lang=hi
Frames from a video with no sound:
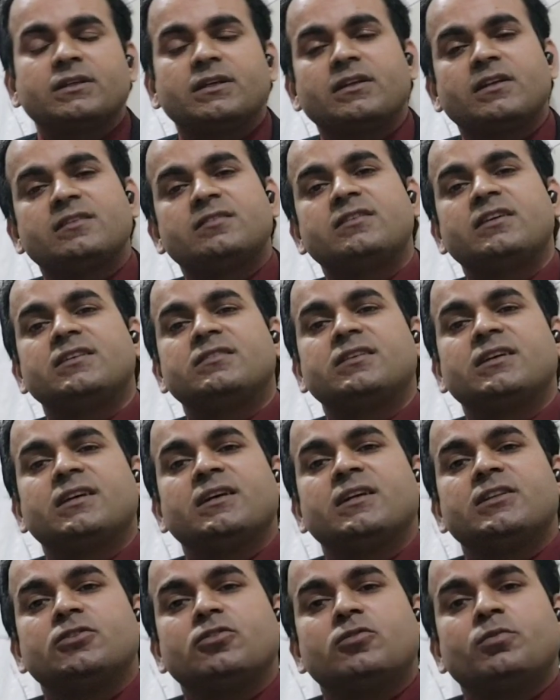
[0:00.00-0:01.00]
के रस्ते से
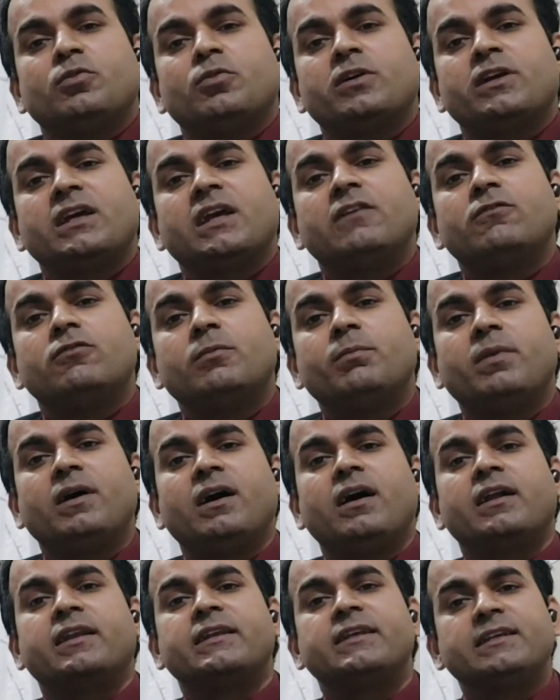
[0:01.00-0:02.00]
जो मौके हैं वो
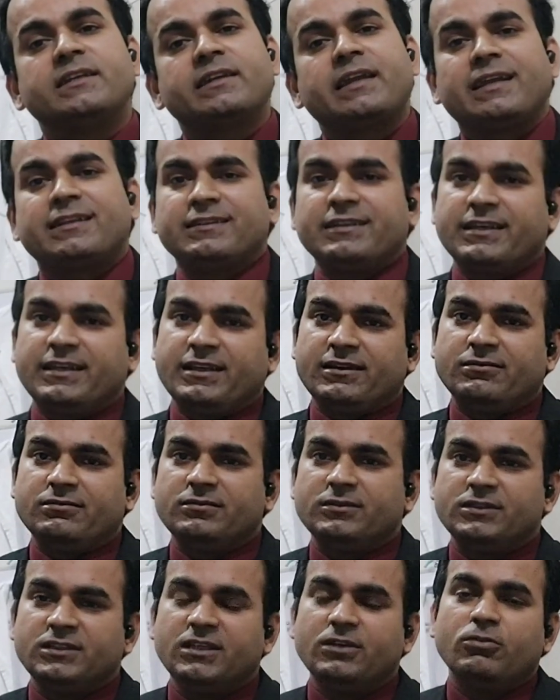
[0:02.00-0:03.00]
बाहर ही रहते हैं
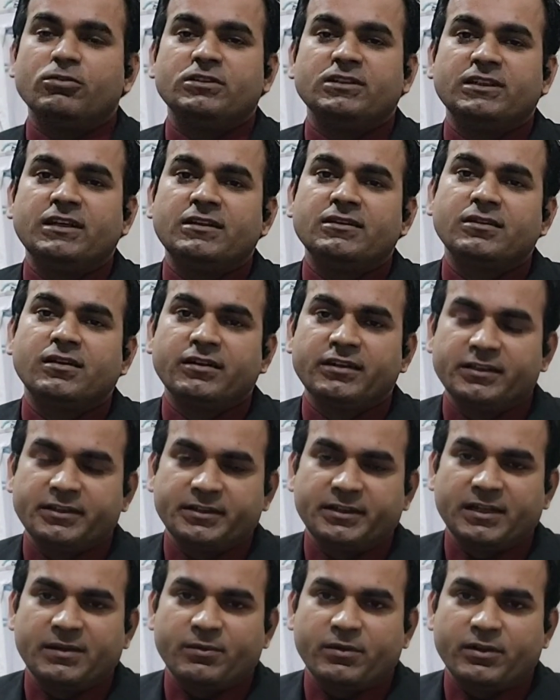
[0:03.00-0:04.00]
ये होती है थर्ड
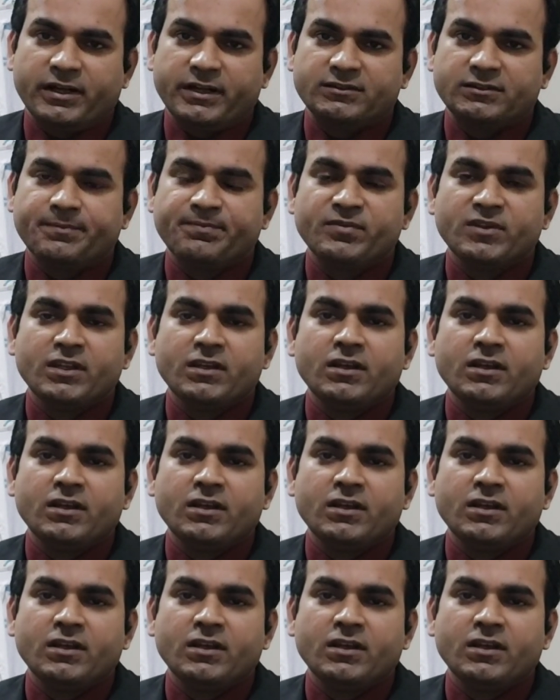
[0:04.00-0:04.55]
डिग्री हेमराइड्स